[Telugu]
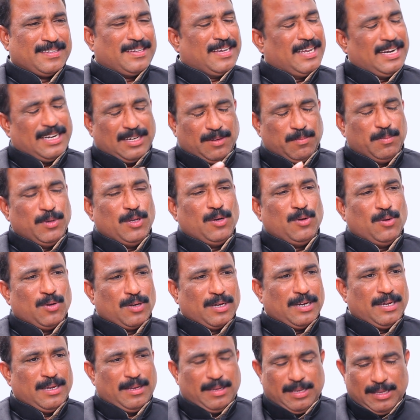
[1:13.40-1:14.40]
కరెక్ట్ మీరు
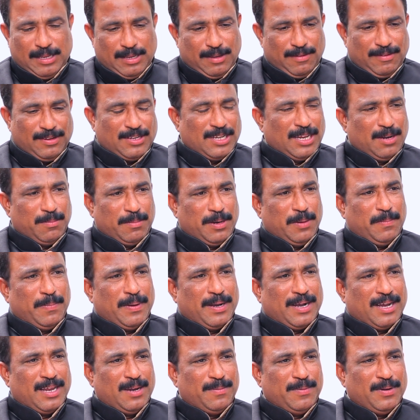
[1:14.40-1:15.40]
ఒక ఈ విషయాన్ని మనం
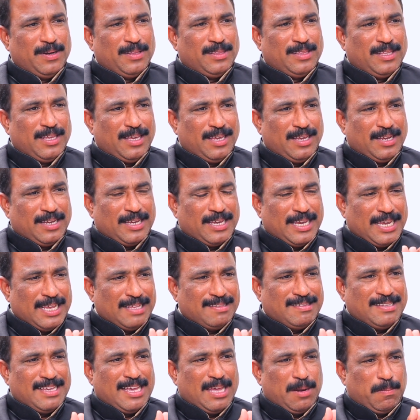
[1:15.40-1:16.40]
పక్కన పెడితే
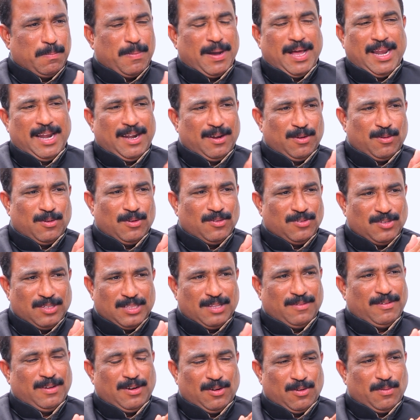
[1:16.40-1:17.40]
కేసీఆర్ పాలన గురించి
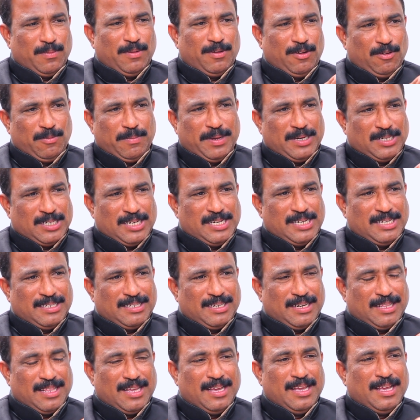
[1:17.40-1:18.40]
ఇంతవరకు మీరు విమర్శలు
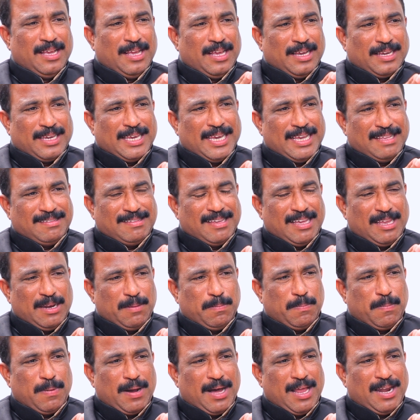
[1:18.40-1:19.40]
చేశారు కదా
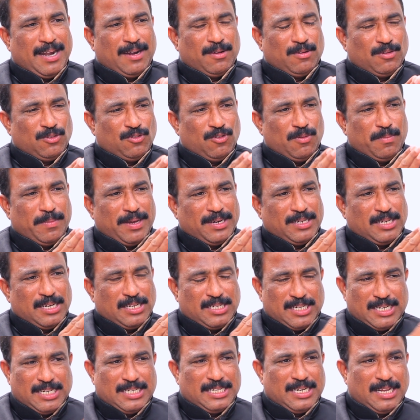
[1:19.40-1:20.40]
కేసీఆర్ పాలన గురించి
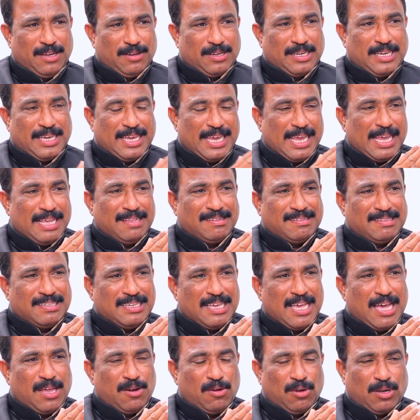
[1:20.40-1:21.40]
విమర్శలు చేసిన
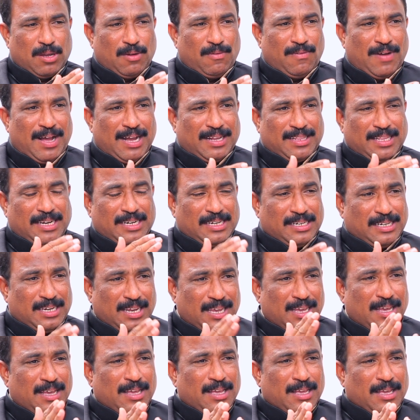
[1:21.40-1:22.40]
కేసీఆర్ యొక్క వాగ్దాటి
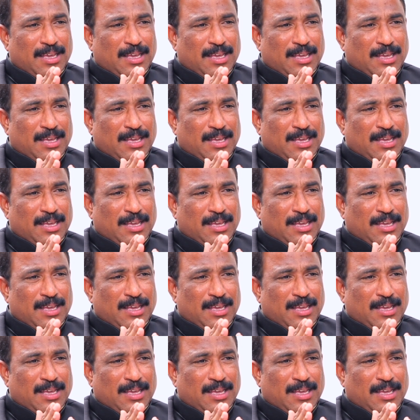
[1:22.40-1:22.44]
అంటే